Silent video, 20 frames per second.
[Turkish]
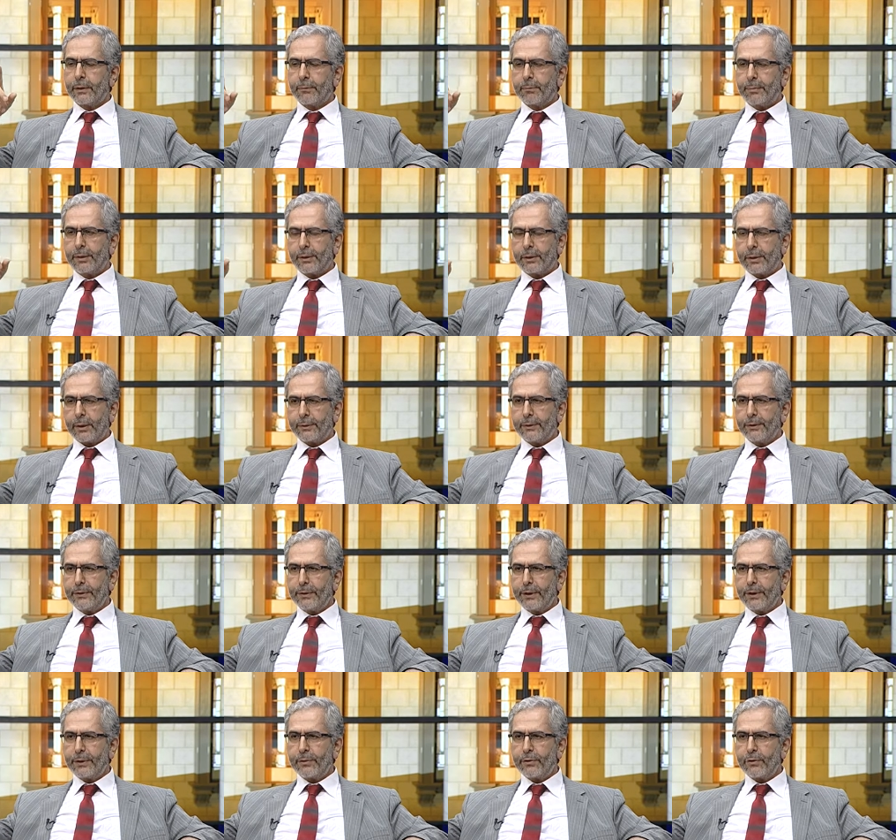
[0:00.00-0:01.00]
Bir
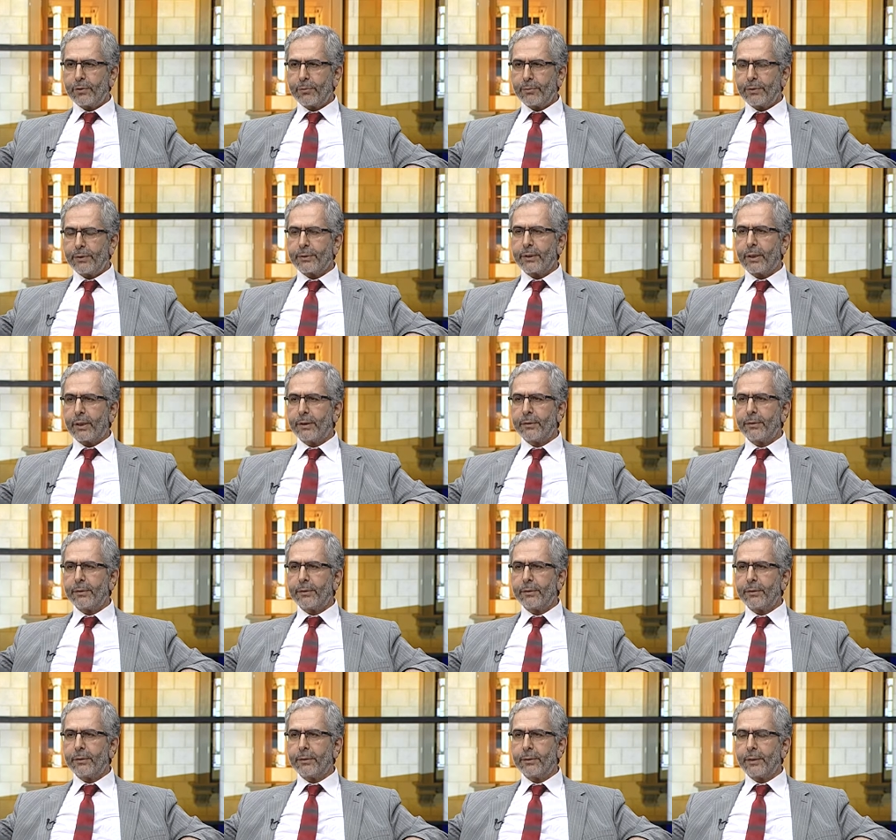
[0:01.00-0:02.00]
kadınlar için bir daha
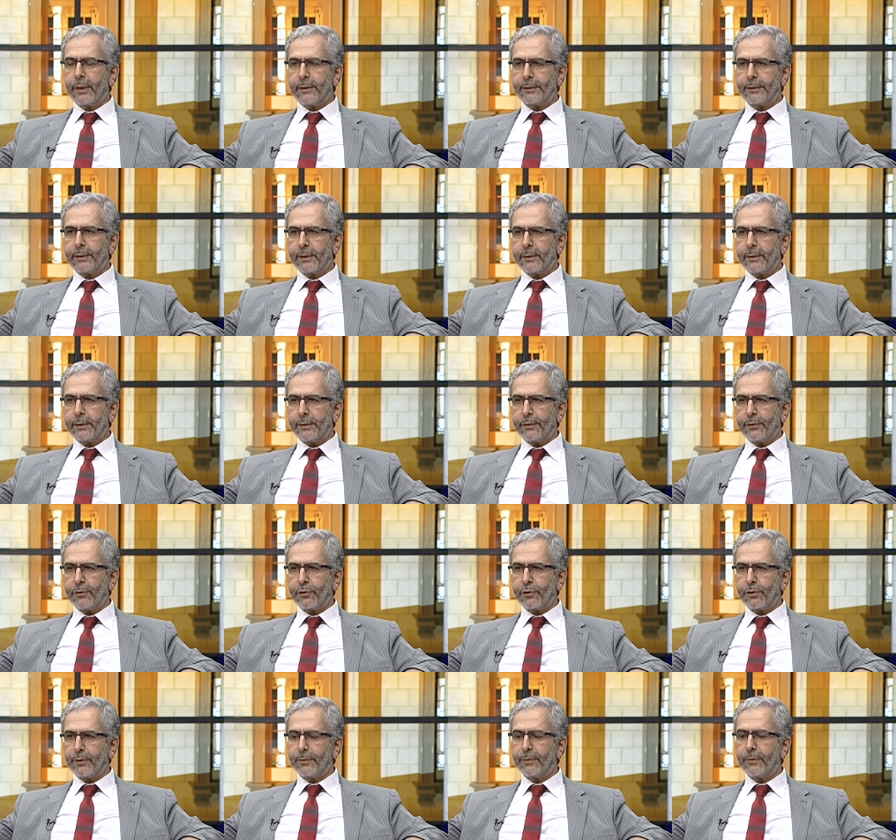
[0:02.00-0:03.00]
e, erkekler hmm.
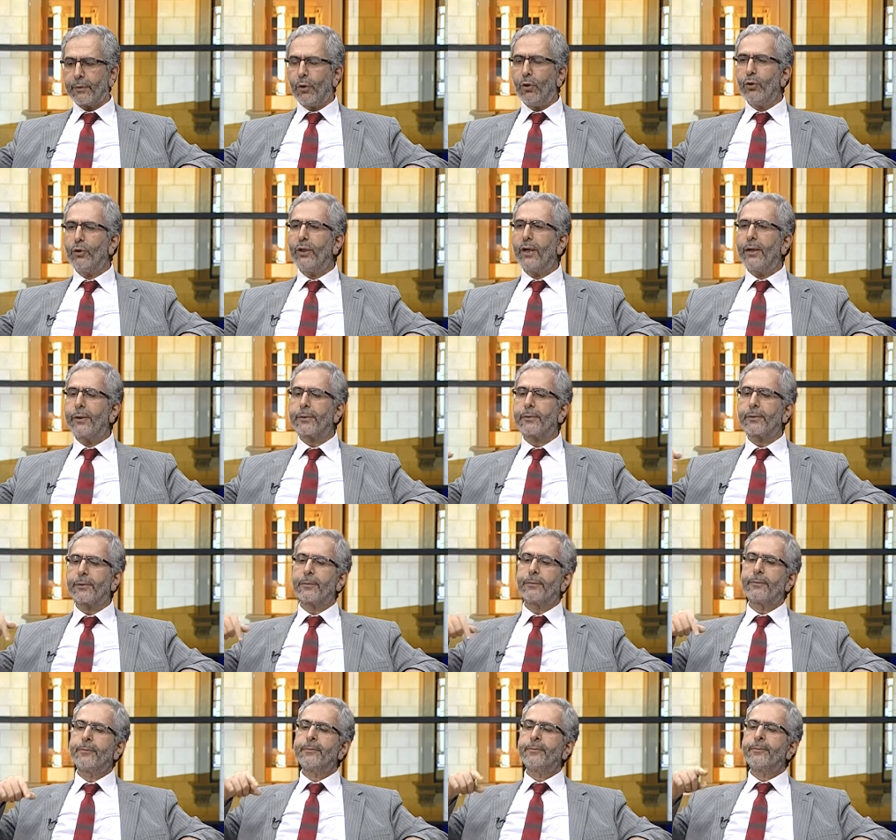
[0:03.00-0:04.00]
için. Onlar
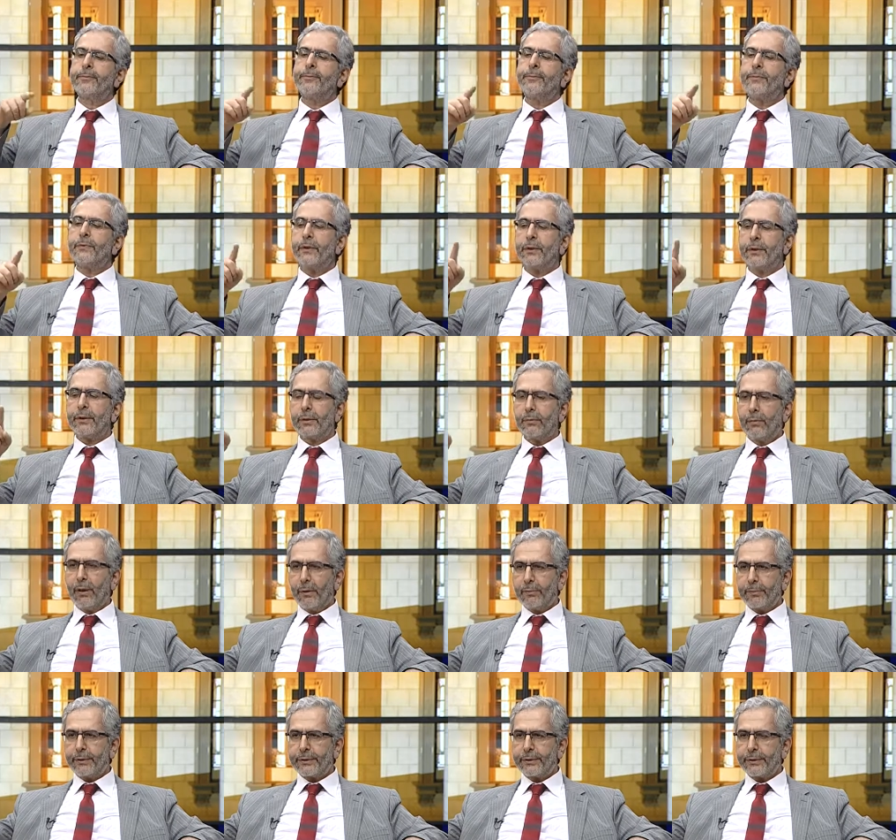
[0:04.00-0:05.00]
e,
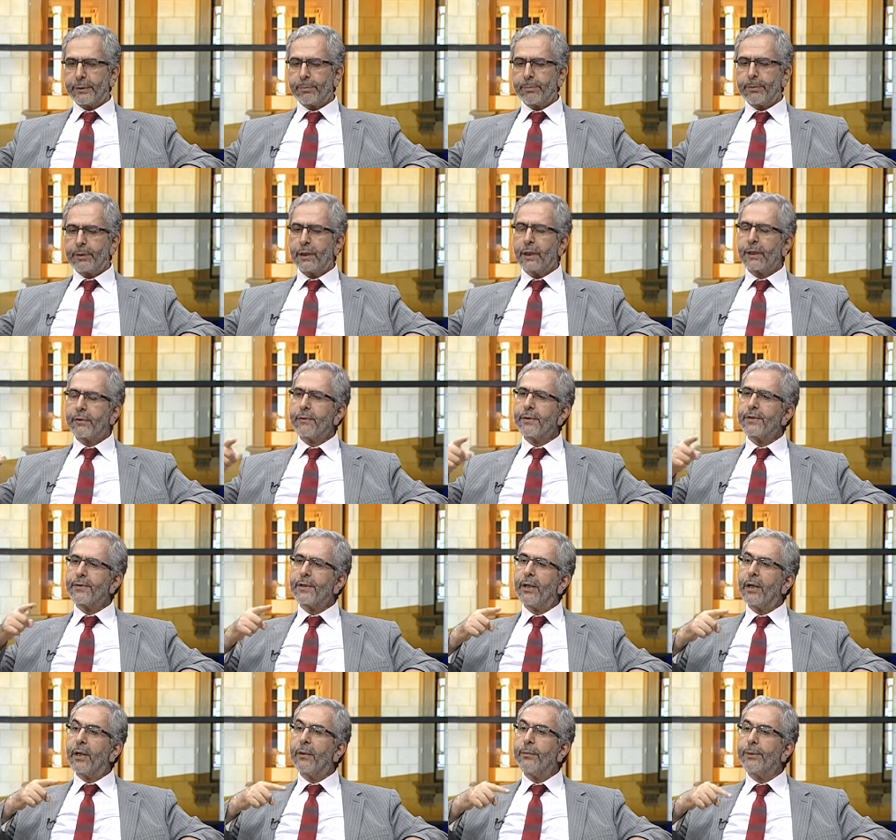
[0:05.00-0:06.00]
imamlık yaptılar ve
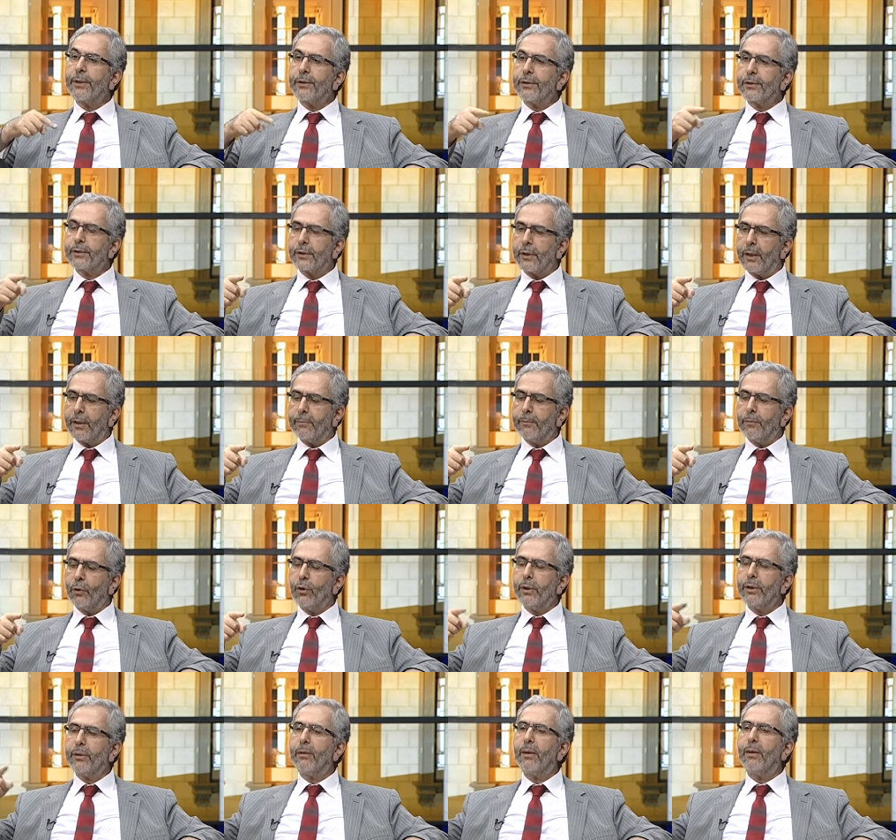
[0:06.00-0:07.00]
sahabe-i kiram
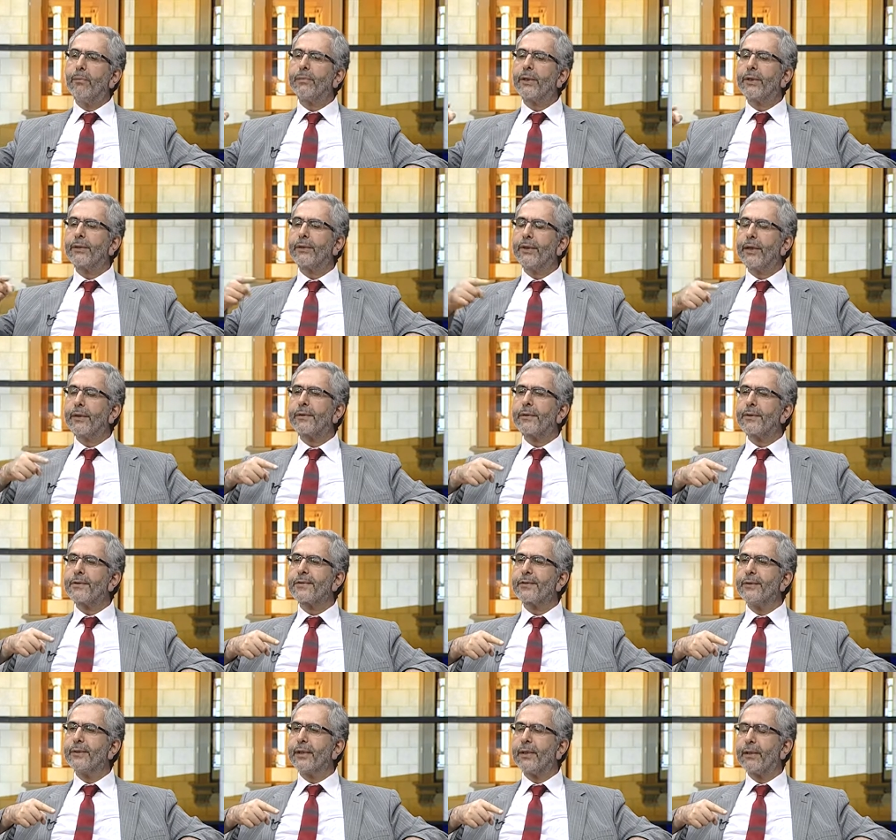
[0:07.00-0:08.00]
o imamların
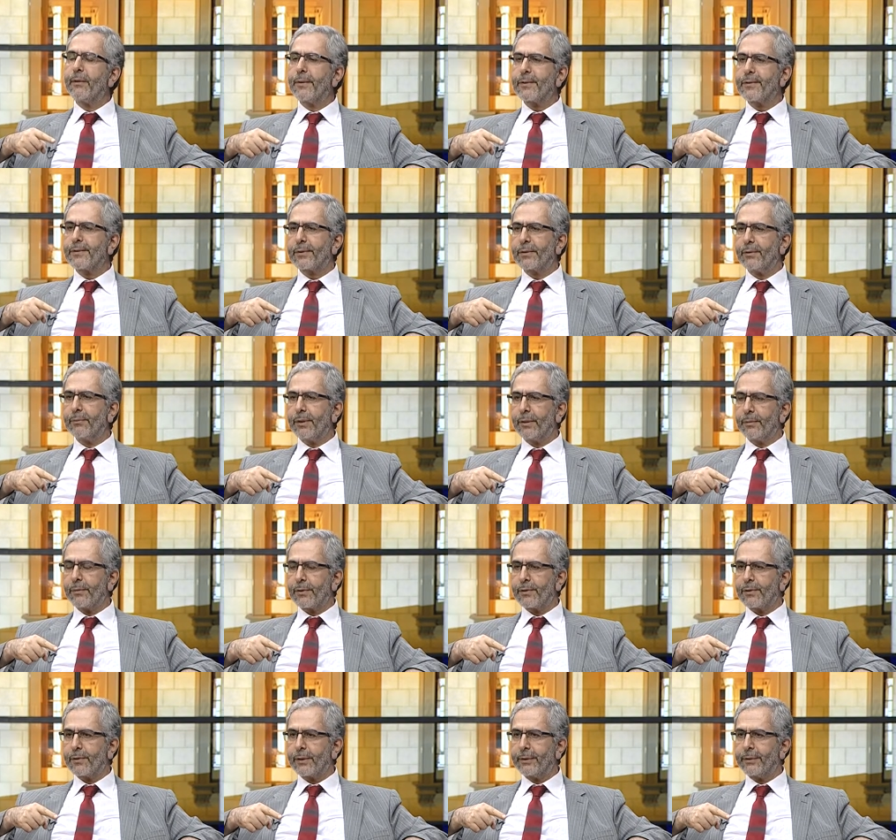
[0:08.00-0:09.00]
arkasında namaz kılmaya
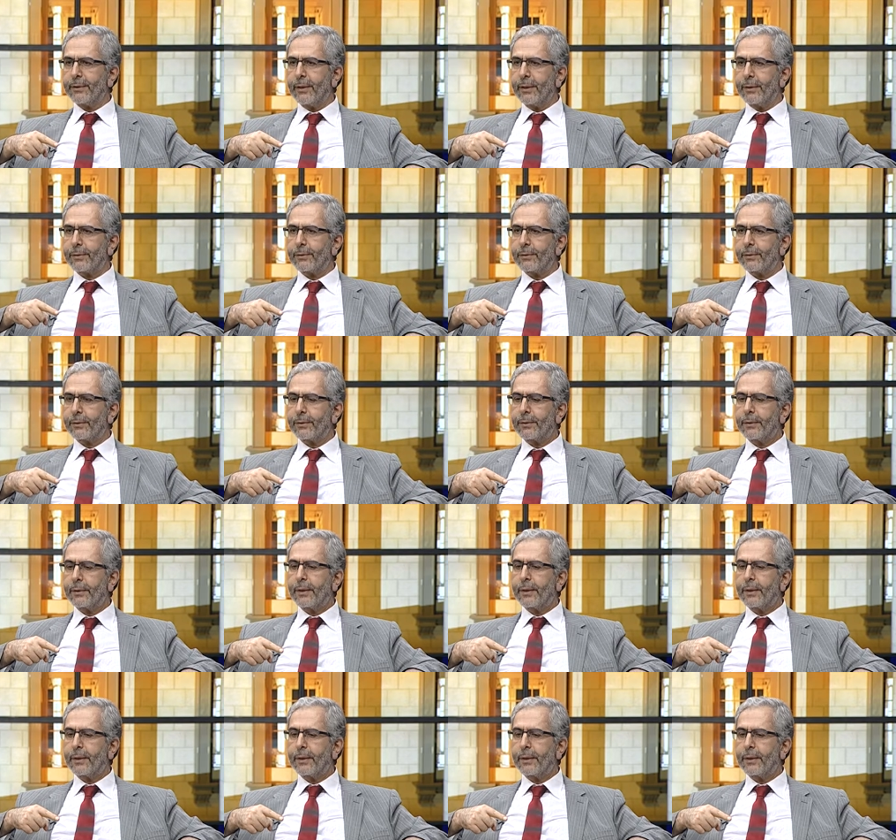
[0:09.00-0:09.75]
başladılar. Evet.